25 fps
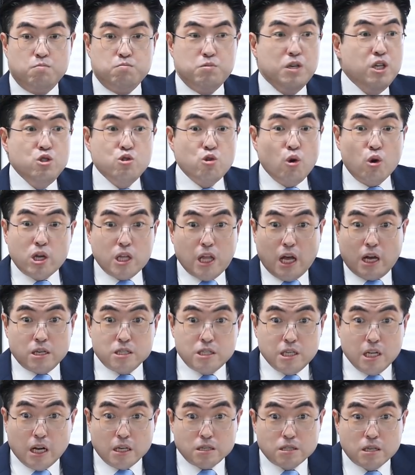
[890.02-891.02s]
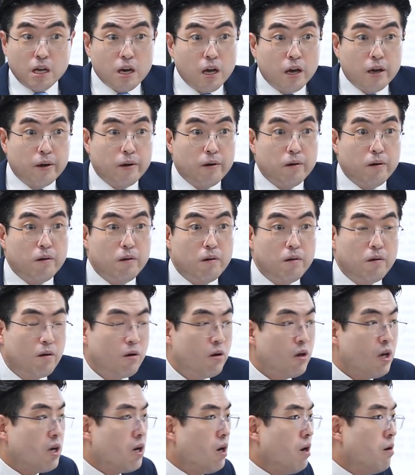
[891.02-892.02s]
민족이 다르진 않잖아요.
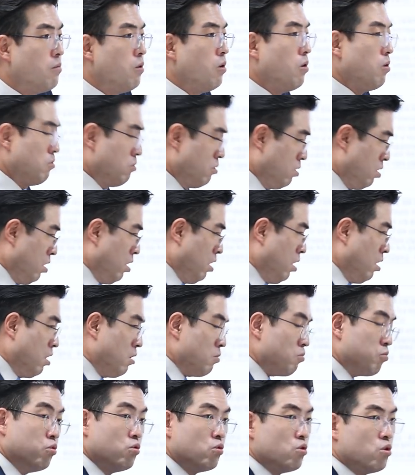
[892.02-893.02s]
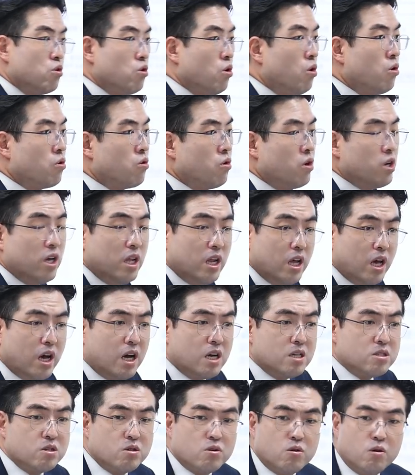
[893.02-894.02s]
그러니까 뭐 분규도 없고
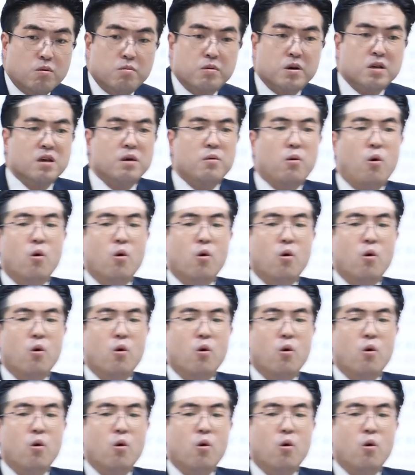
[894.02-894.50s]
이래가지고 뭐냐